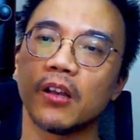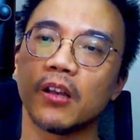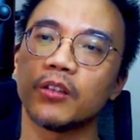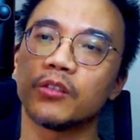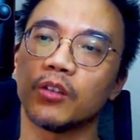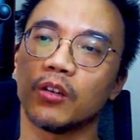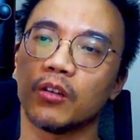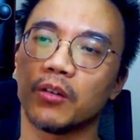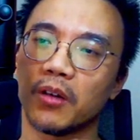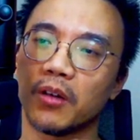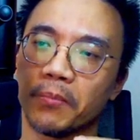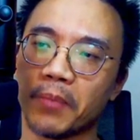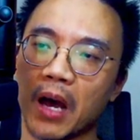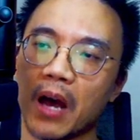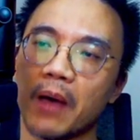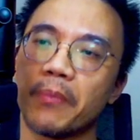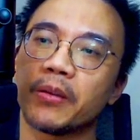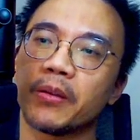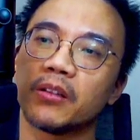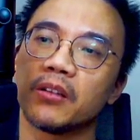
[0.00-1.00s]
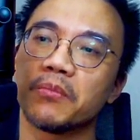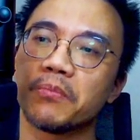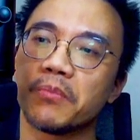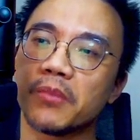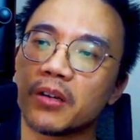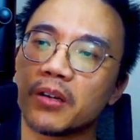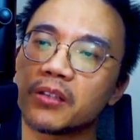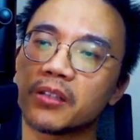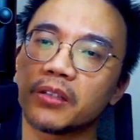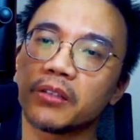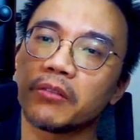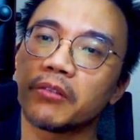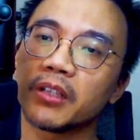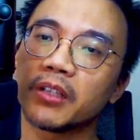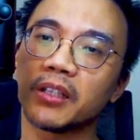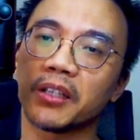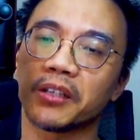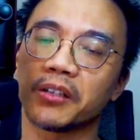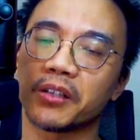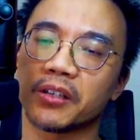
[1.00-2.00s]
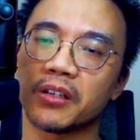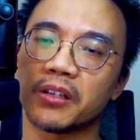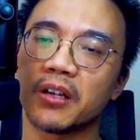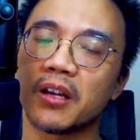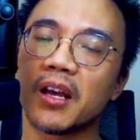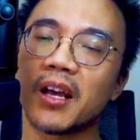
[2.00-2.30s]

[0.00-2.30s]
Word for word: So a popular mercenary leader.